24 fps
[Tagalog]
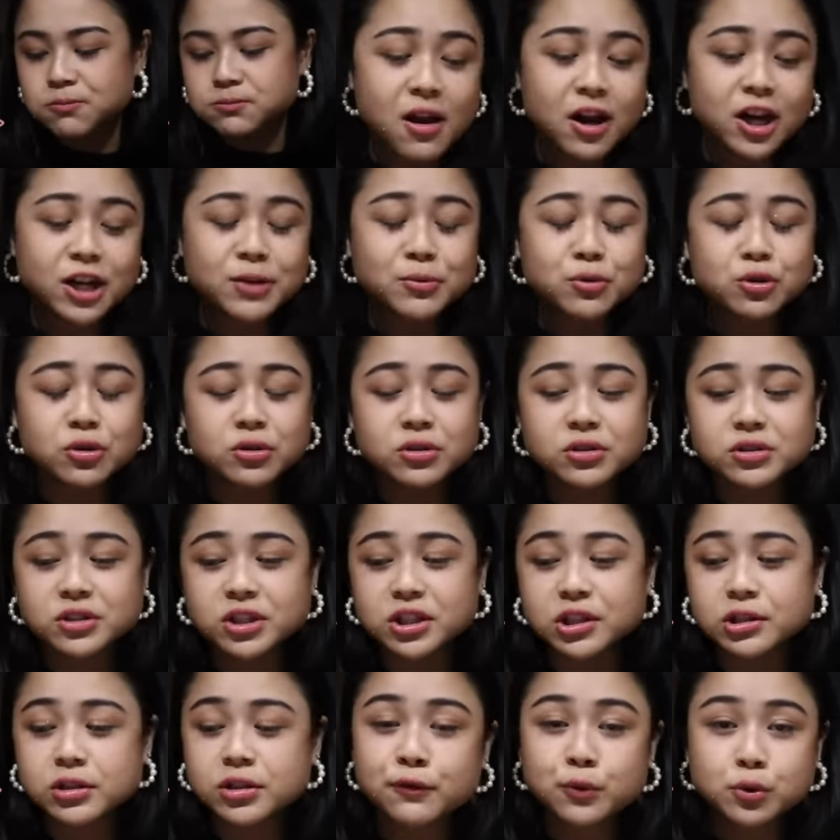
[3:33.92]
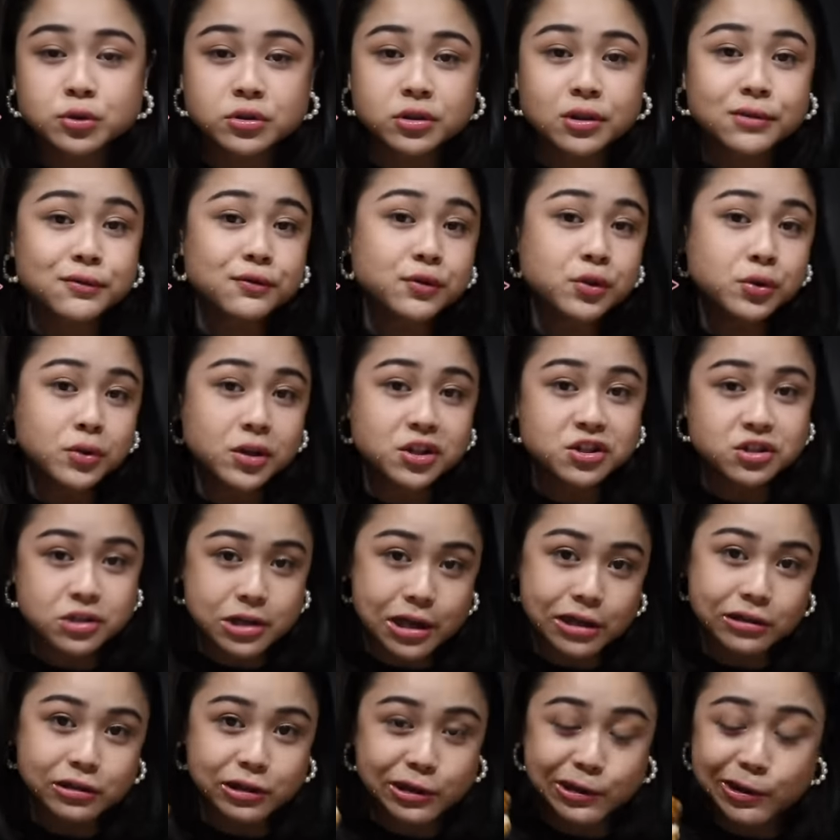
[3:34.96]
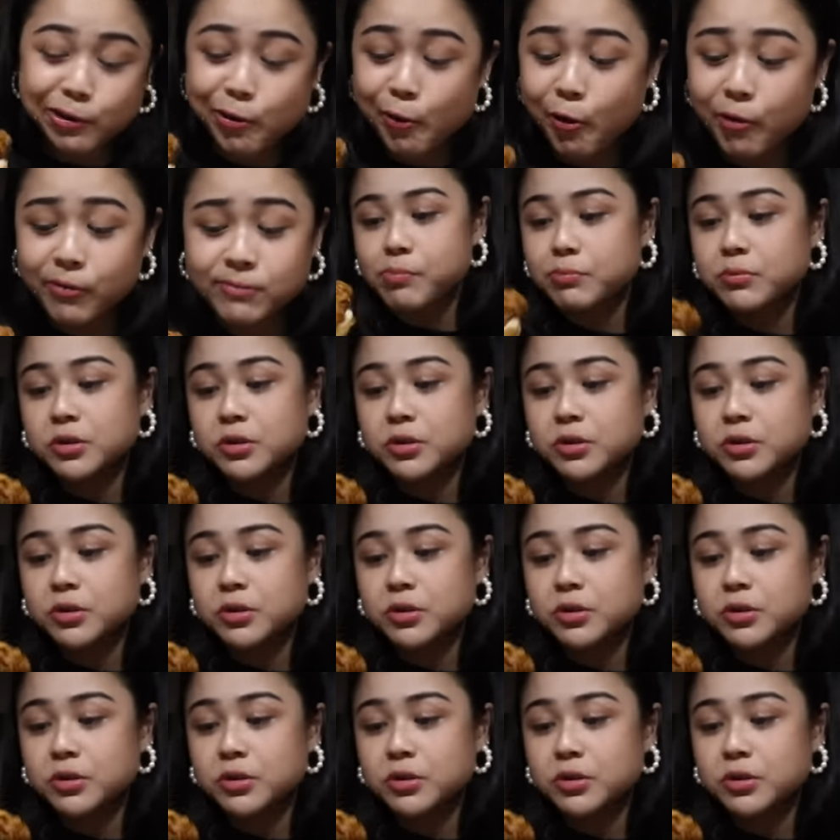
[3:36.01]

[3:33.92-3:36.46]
Alam kong hindi food review ang channel ko,